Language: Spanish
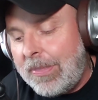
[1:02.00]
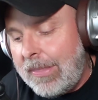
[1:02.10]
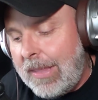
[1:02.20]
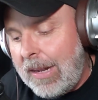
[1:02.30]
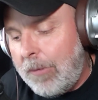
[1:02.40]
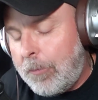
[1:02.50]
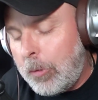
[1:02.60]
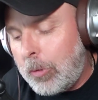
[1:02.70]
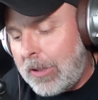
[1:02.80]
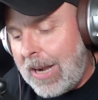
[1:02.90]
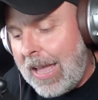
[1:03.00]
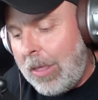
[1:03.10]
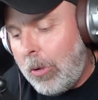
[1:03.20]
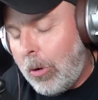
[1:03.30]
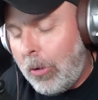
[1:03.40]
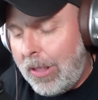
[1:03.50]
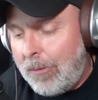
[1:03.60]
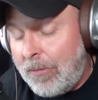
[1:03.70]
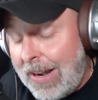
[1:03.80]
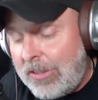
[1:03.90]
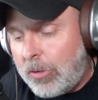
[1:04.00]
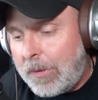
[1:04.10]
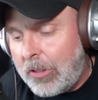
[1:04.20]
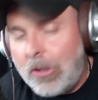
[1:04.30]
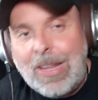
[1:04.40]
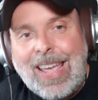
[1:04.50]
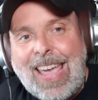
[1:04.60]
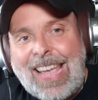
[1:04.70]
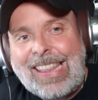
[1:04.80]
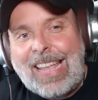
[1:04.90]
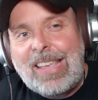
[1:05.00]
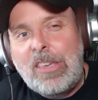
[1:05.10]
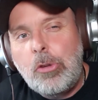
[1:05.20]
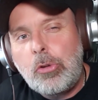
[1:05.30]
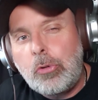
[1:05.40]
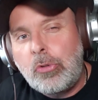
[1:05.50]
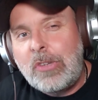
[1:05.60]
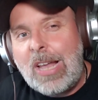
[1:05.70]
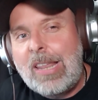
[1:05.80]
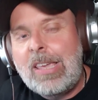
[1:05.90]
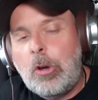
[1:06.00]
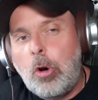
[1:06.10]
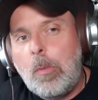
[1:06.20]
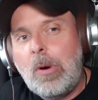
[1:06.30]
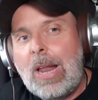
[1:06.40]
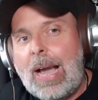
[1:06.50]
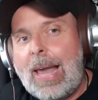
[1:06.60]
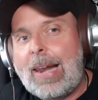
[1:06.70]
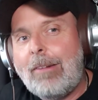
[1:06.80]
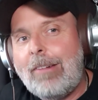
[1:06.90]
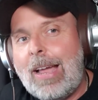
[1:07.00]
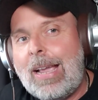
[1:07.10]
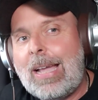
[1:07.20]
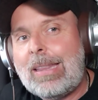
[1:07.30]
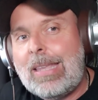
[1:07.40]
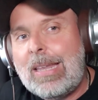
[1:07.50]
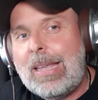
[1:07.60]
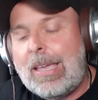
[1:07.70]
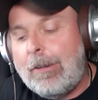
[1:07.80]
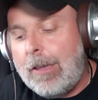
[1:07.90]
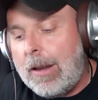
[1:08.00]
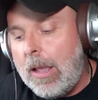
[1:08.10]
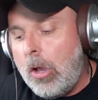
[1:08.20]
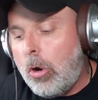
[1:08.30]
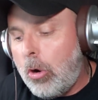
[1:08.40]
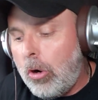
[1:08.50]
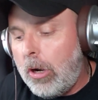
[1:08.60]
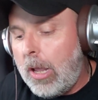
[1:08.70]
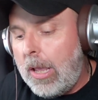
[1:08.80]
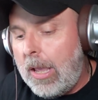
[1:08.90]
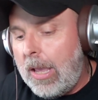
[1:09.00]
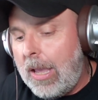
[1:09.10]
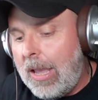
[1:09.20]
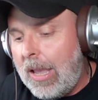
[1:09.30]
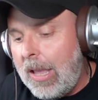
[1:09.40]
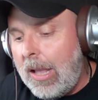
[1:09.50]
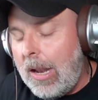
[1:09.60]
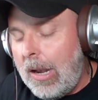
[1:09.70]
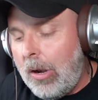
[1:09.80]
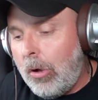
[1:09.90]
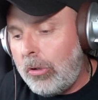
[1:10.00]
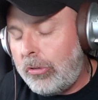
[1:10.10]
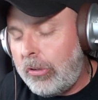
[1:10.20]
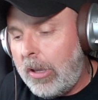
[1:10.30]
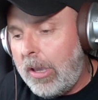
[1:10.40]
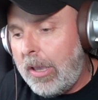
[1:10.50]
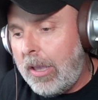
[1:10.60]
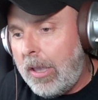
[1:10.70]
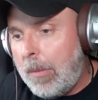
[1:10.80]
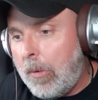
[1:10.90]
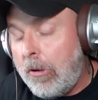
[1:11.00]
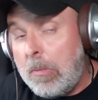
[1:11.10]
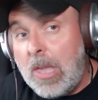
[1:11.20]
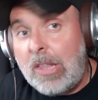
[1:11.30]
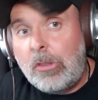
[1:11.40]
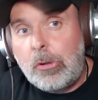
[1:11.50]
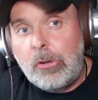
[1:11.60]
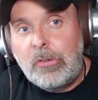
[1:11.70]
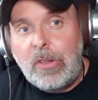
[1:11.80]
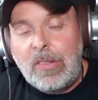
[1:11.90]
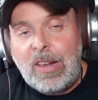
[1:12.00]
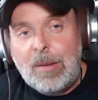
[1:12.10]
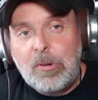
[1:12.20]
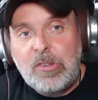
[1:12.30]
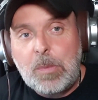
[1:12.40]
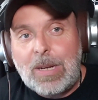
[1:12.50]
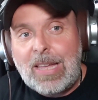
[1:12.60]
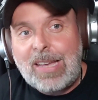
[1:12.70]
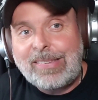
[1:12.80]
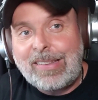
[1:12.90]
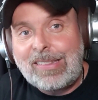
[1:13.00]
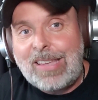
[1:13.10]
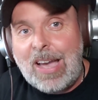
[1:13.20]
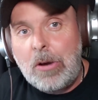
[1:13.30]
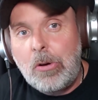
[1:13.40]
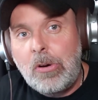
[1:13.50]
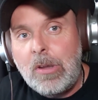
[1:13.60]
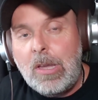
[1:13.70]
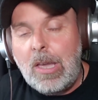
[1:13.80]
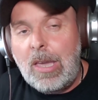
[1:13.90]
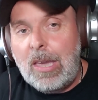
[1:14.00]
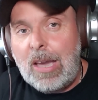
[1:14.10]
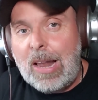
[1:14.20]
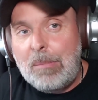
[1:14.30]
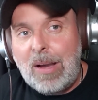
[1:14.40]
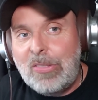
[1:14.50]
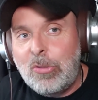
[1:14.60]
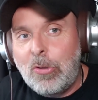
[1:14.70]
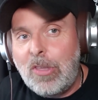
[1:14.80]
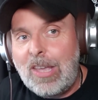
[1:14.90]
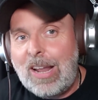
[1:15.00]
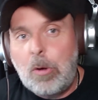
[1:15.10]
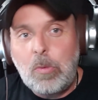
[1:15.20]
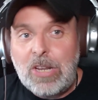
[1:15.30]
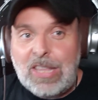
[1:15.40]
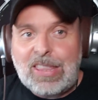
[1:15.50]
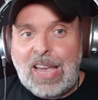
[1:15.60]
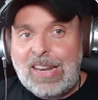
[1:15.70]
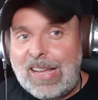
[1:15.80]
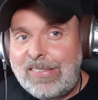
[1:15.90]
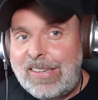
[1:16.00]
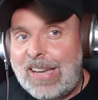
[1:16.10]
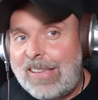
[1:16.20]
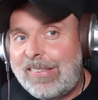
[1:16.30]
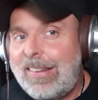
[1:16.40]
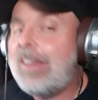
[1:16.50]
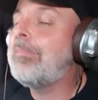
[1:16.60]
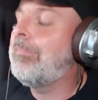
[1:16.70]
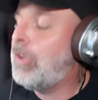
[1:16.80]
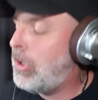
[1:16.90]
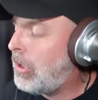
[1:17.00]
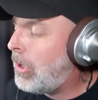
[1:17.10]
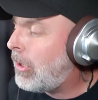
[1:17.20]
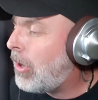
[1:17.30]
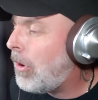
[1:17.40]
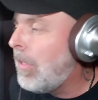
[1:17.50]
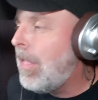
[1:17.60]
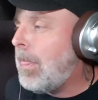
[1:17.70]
del frustrado o del falso, perdón, estallido social y cómo la Garra Blanca tiene que ver con eh, los eh, movimientos de la Municipalidad de Santiago eh, al mando de la comunista Iracy Hasler. No, no, no, no.